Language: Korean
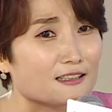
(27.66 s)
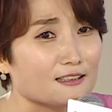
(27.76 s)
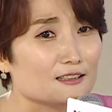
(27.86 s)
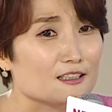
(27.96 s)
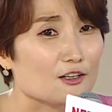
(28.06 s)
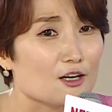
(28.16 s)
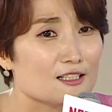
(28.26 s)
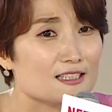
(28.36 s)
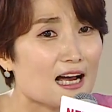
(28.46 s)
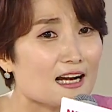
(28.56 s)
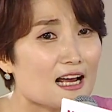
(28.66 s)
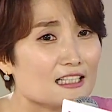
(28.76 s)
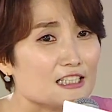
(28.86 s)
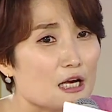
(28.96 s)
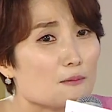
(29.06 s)
힌트 드릴게요.
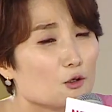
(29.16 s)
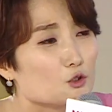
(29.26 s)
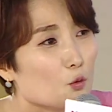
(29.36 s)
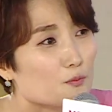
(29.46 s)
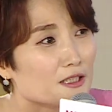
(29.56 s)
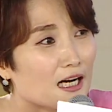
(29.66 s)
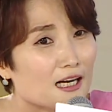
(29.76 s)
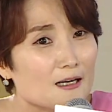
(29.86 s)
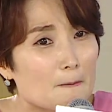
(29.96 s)
사랑이 제일 먼저 옵니다.